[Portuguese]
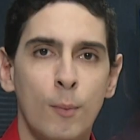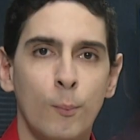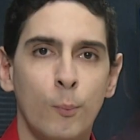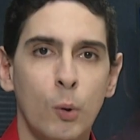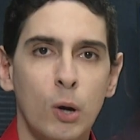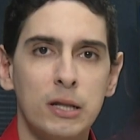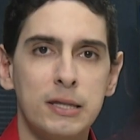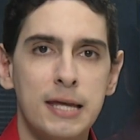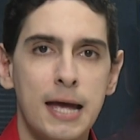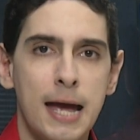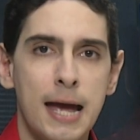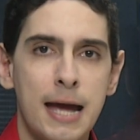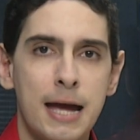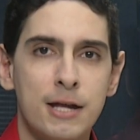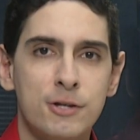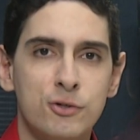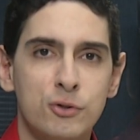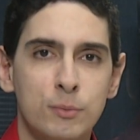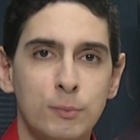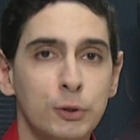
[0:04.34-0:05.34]
Boa
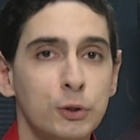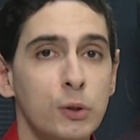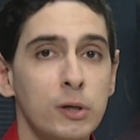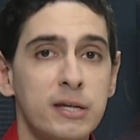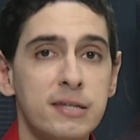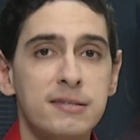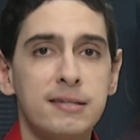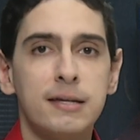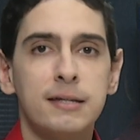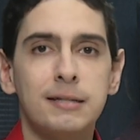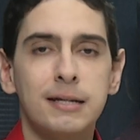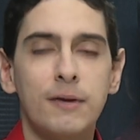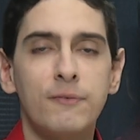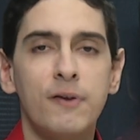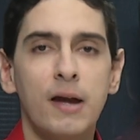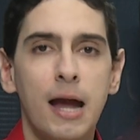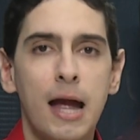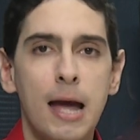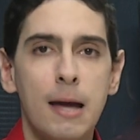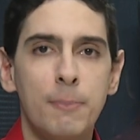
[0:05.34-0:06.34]
tarde. O motorista que
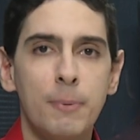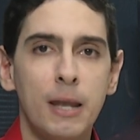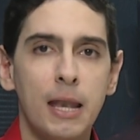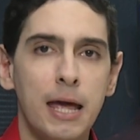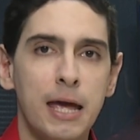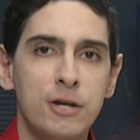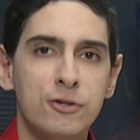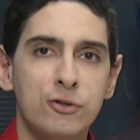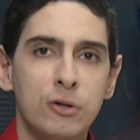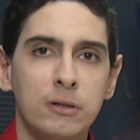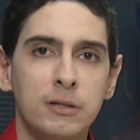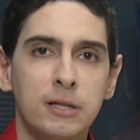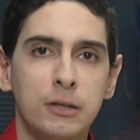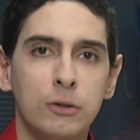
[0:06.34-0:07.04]
trafegar pela RJ